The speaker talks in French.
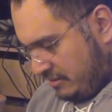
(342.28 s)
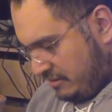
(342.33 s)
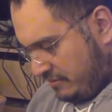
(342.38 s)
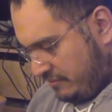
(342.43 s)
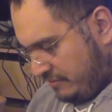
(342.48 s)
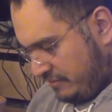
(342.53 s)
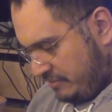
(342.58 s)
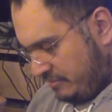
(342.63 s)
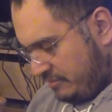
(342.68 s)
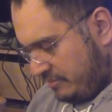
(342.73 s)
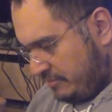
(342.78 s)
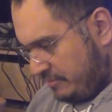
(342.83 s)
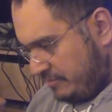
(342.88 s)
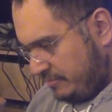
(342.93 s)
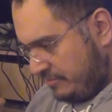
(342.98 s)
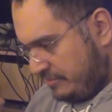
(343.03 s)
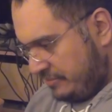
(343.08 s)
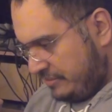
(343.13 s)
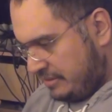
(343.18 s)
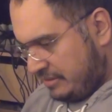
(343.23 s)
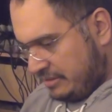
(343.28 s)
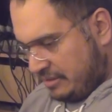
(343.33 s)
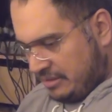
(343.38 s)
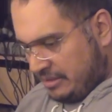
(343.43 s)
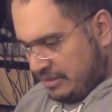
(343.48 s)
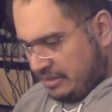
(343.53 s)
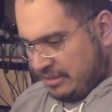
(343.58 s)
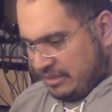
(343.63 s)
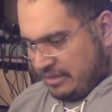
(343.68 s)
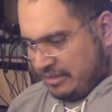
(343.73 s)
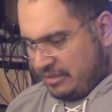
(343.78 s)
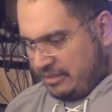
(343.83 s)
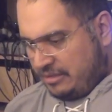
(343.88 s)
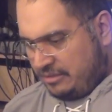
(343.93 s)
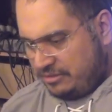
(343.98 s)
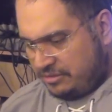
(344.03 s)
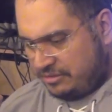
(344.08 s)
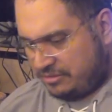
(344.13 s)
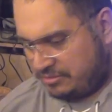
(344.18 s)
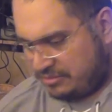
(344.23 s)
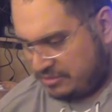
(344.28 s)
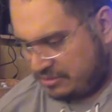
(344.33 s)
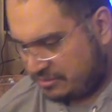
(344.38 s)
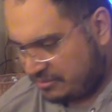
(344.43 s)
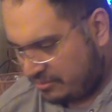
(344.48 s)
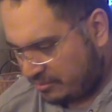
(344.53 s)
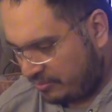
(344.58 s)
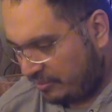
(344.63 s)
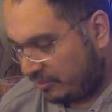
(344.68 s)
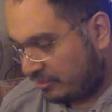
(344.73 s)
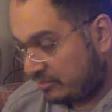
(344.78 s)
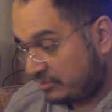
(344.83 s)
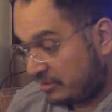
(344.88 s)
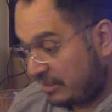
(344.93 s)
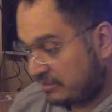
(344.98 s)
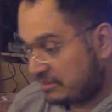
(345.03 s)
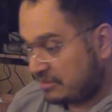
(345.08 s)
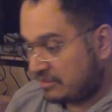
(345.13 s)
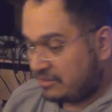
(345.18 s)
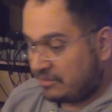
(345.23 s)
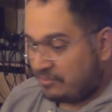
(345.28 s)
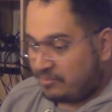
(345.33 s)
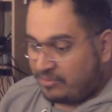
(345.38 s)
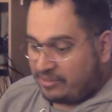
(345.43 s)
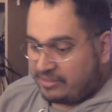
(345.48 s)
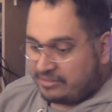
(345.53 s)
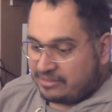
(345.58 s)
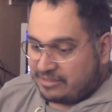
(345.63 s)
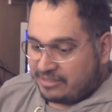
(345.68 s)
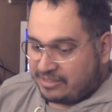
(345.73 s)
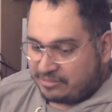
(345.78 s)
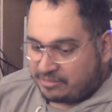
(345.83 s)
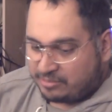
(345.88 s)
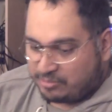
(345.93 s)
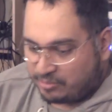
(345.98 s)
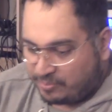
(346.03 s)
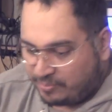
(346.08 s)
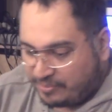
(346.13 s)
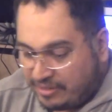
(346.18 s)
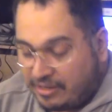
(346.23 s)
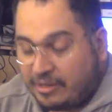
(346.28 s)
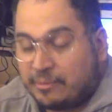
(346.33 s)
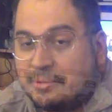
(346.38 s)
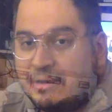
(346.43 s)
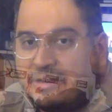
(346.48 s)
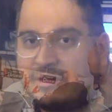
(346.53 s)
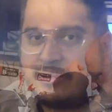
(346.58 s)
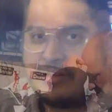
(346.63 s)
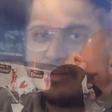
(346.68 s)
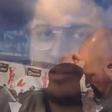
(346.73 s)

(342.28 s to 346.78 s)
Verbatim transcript: Enfin bon. Ensuite, donc bon, ça c'était pour la DS, super, elle m'a